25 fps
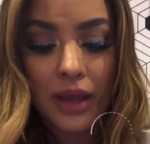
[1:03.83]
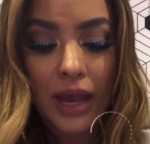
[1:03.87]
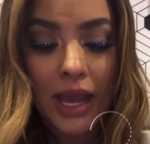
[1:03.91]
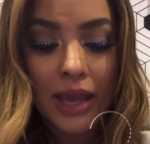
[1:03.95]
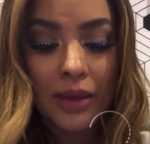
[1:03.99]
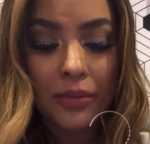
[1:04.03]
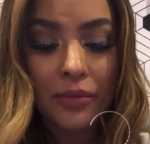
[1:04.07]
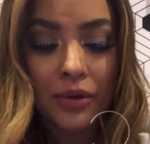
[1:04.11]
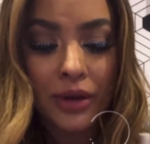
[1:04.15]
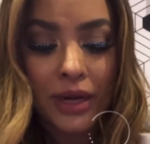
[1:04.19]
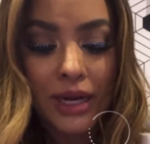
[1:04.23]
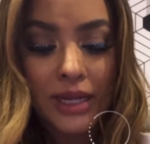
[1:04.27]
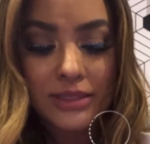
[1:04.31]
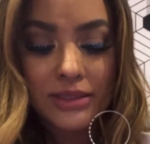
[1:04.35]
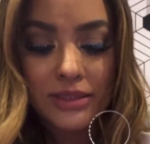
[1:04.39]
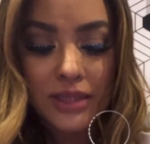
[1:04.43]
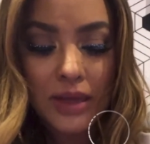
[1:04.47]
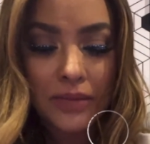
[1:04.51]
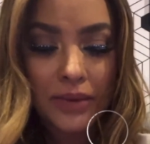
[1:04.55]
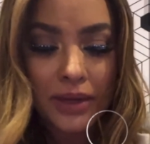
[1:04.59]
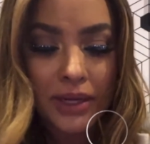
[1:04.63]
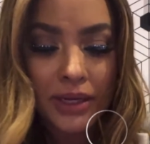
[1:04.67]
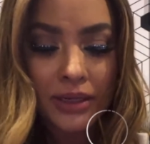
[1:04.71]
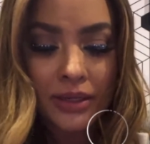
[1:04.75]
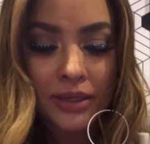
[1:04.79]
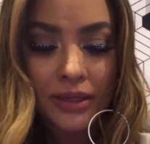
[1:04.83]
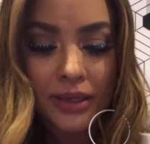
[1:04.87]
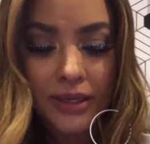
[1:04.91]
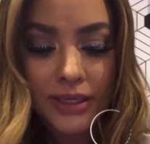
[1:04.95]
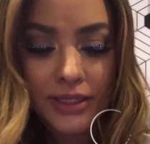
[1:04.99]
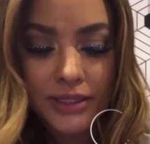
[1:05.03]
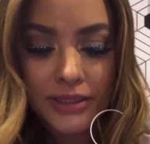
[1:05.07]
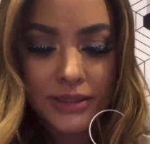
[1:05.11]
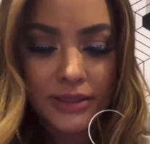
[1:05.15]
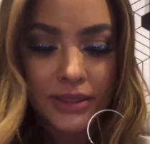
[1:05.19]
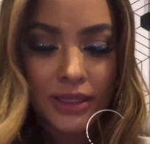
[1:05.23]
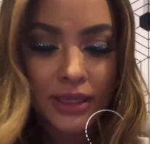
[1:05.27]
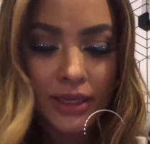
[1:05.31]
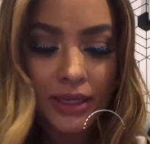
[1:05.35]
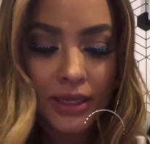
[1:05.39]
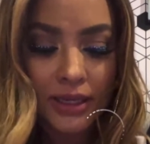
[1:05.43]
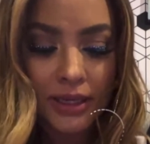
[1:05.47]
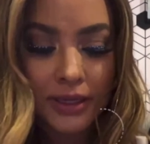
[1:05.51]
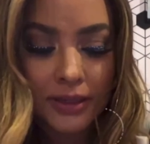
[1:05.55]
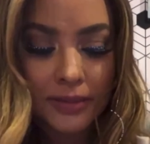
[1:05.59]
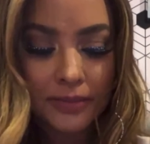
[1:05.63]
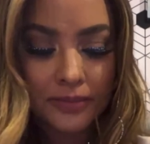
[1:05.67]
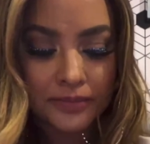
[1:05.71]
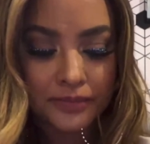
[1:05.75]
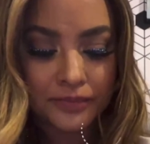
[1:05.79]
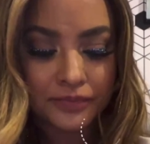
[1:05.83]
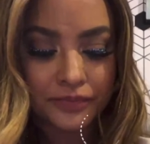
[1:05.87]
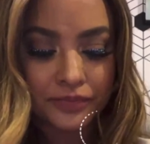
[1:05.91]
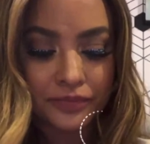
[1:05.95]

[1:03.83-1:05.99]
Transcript: a Ivonne la estaban, este,